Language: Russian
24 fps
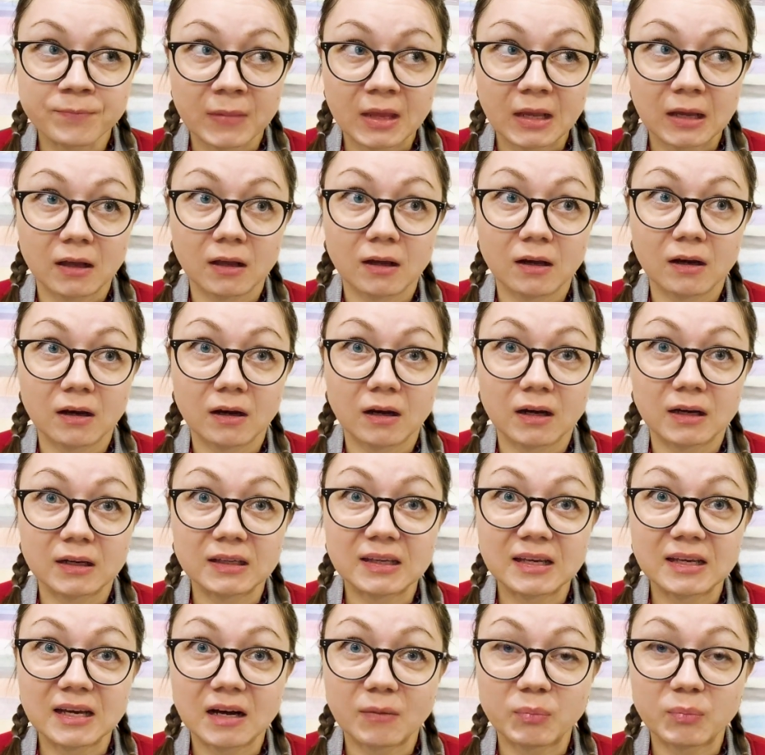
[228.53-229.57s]
а,
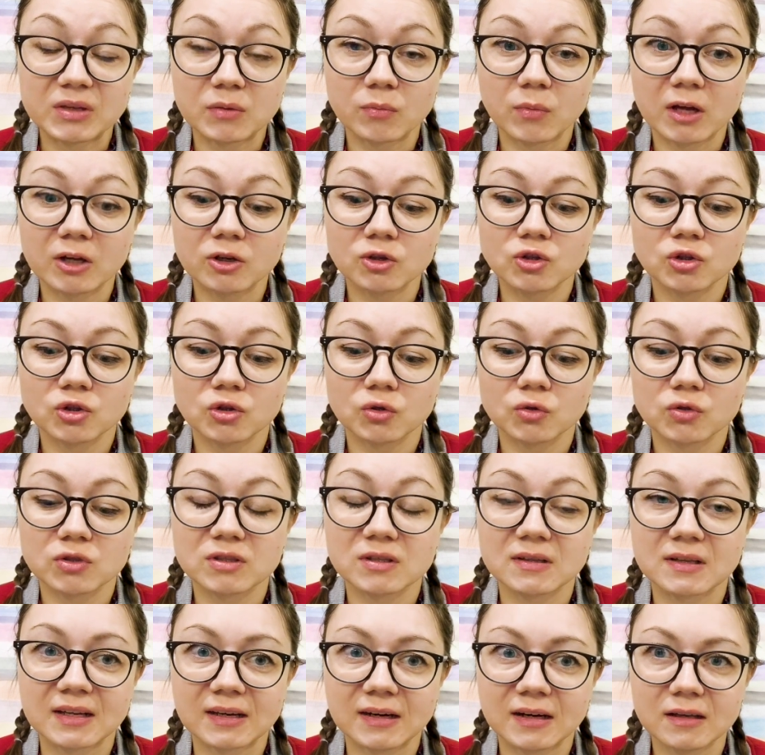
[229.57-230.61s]
я понимаю, что
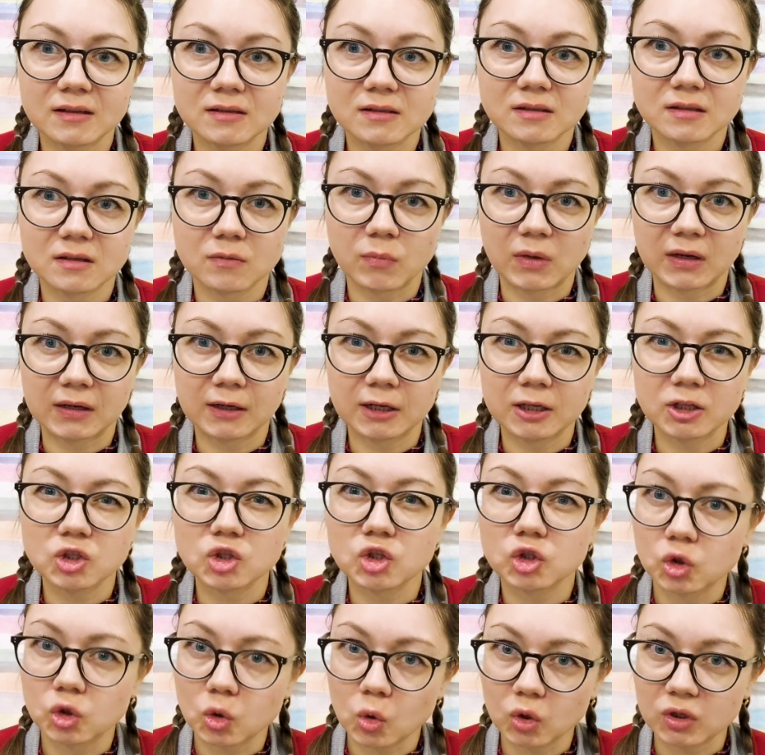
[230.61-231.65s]
сценаристы могли
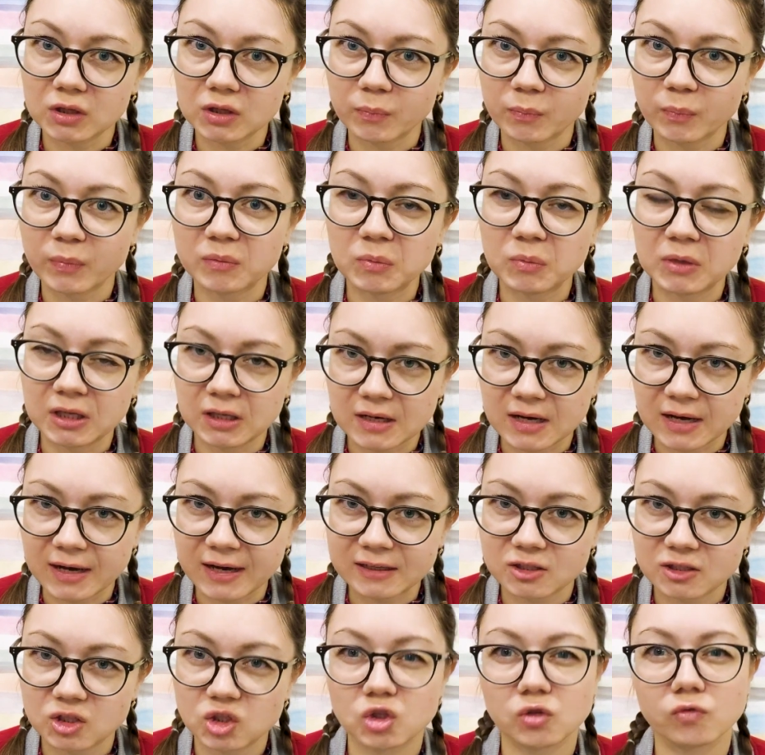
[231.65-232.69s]
что-то
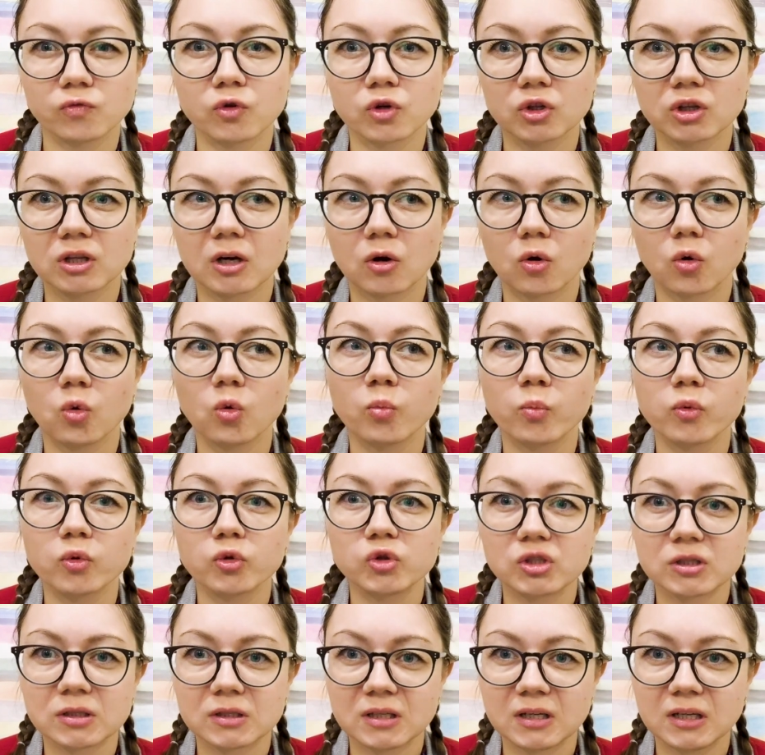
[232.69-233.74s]
поменять, чего-то
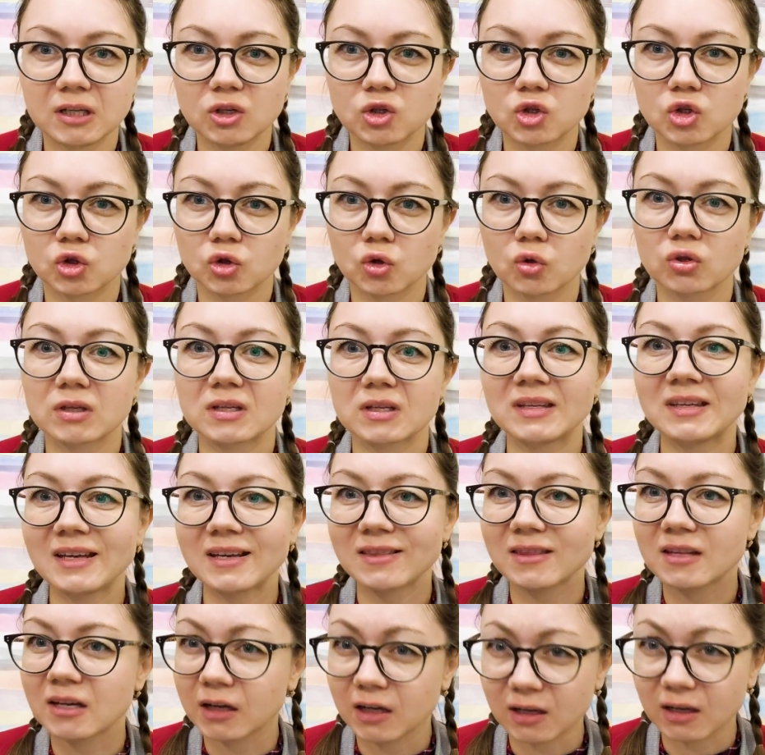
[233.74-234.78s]
упустить, что-то
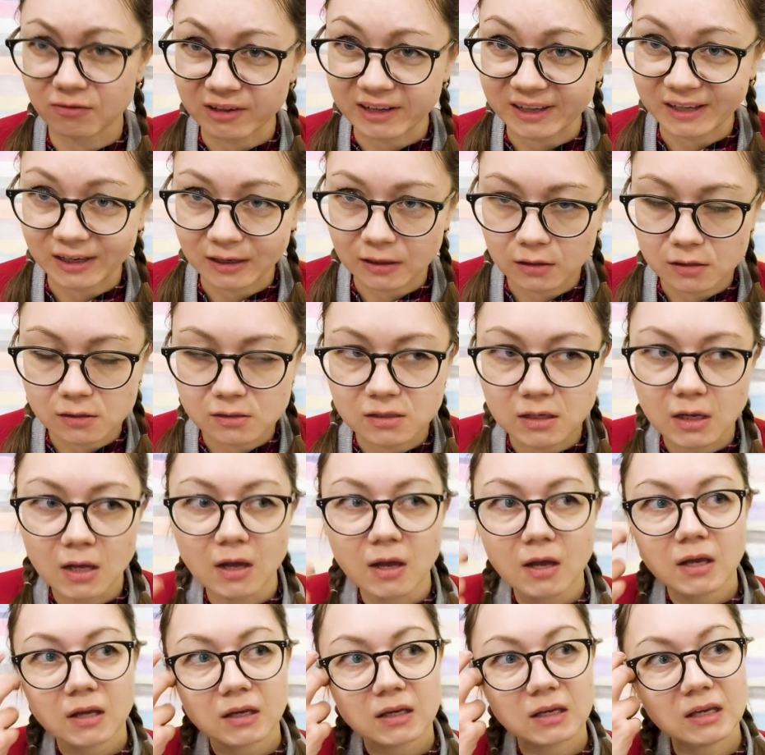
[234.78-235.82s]
не договорить.
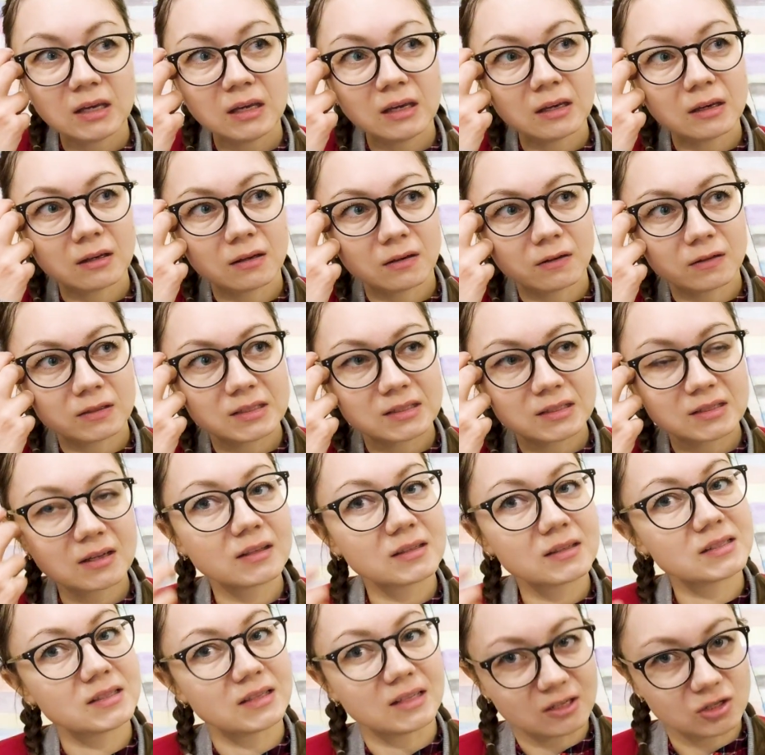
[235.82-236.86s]
И э,
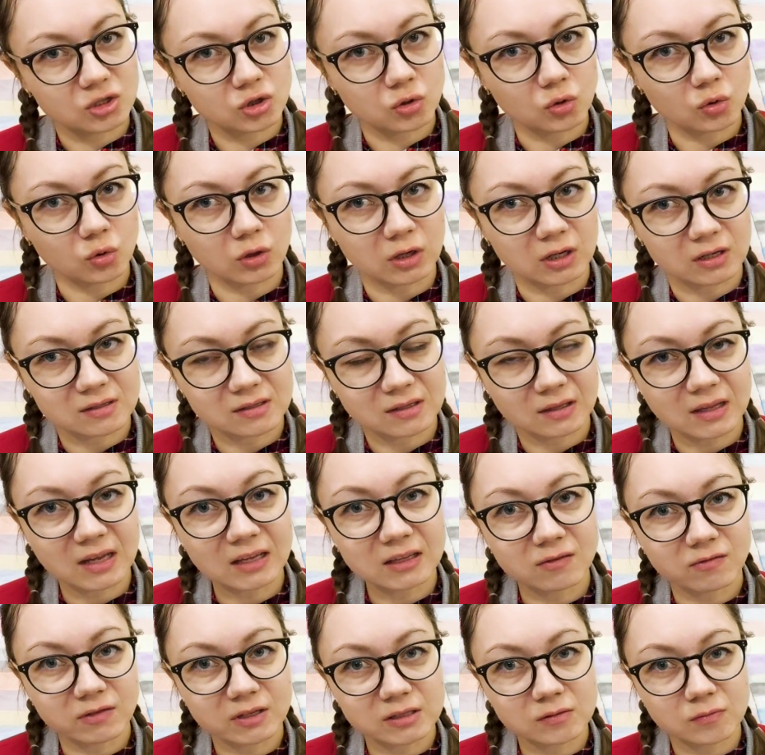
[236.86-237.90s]
целостная история
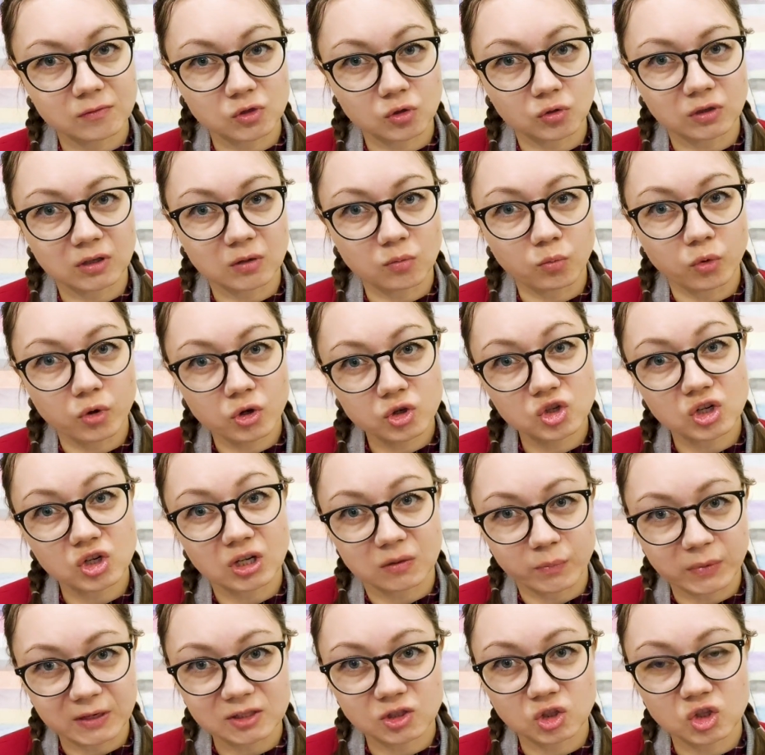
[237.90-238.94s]
складывается все-таки больше
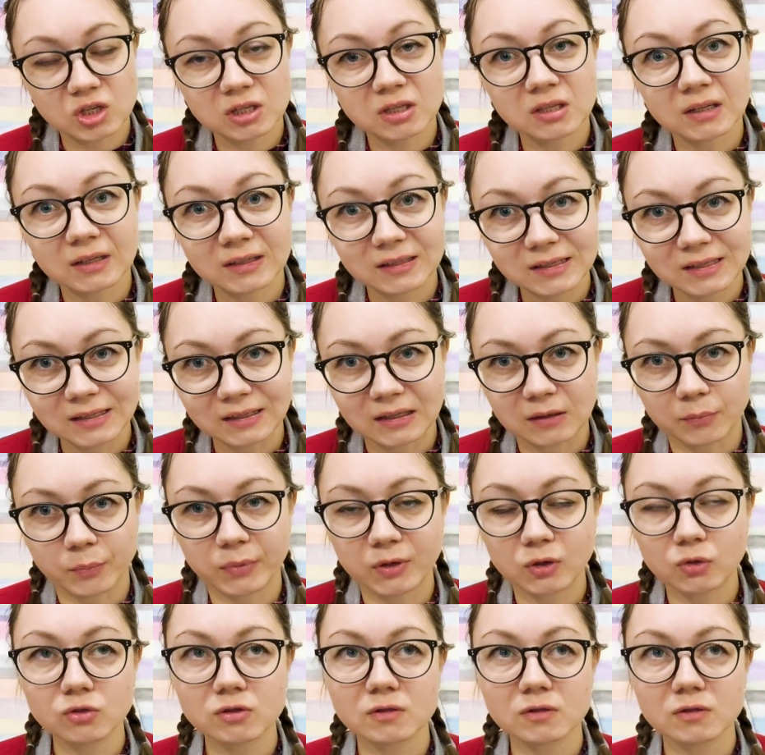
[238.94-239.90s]
от прочтения книги. Плюс